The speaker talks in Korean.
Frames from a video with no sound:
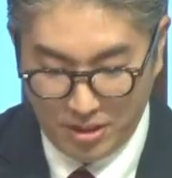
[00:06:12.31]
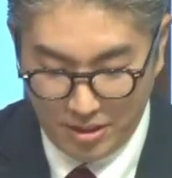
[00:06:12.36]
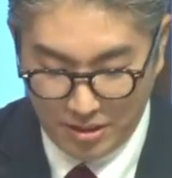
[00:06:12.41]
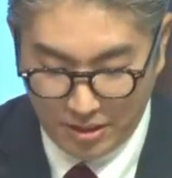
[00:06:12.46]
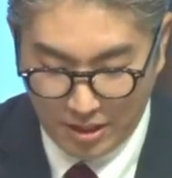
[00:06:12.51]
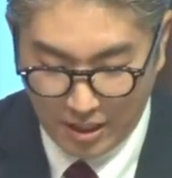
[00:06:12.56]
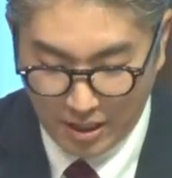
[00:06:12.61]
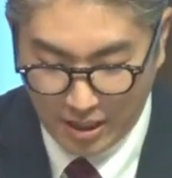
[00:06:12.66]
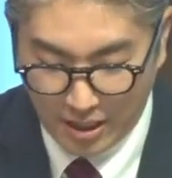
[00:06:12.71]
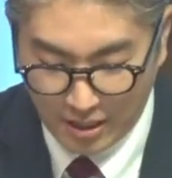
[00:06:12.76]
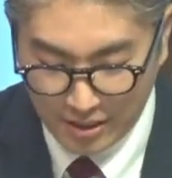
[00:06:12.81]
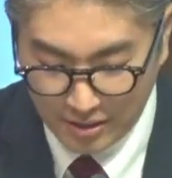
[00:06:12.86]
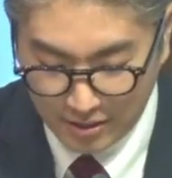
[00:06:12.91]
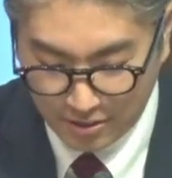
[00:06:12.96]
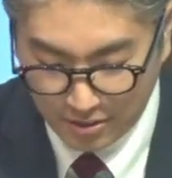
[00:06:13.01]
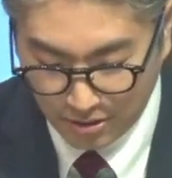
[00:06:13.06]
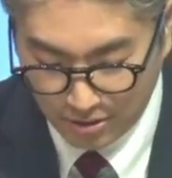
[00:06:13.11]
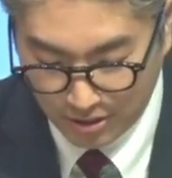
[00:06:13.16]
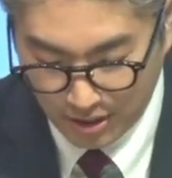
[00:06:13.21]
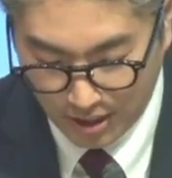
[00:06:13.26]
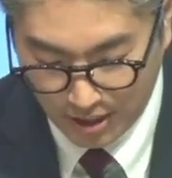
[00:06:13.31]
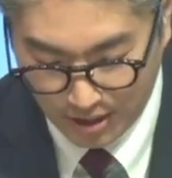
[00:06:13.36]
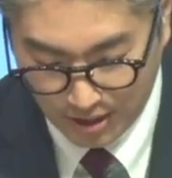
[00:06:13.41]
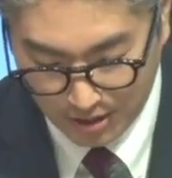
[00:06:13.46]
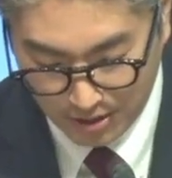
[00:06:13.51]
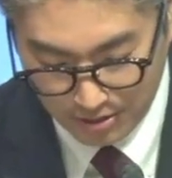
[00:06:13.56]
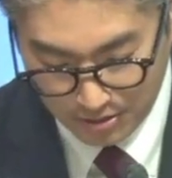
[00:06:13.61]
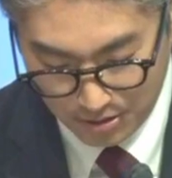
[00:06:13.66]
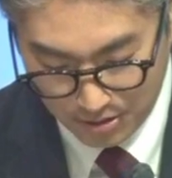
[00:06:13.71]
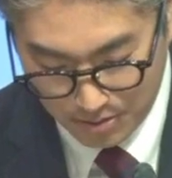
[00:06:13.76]
낄 때가
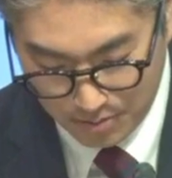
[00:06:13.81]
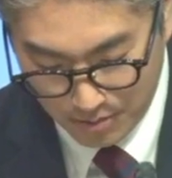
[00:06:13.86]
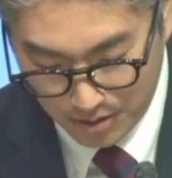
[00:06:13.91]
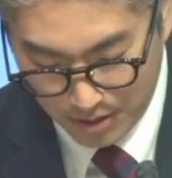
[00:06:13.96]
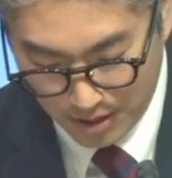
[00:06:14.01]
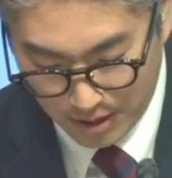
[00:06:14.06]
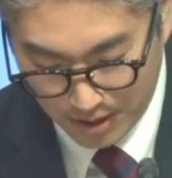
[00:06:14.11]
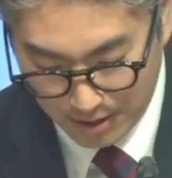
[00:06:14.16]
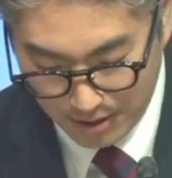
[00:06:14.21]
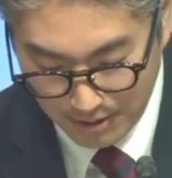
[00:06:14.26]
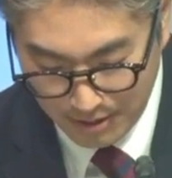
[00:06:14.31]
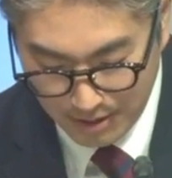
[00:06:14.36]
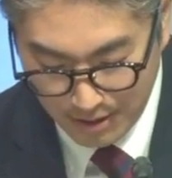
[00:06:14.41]
있었다라는 것입니다.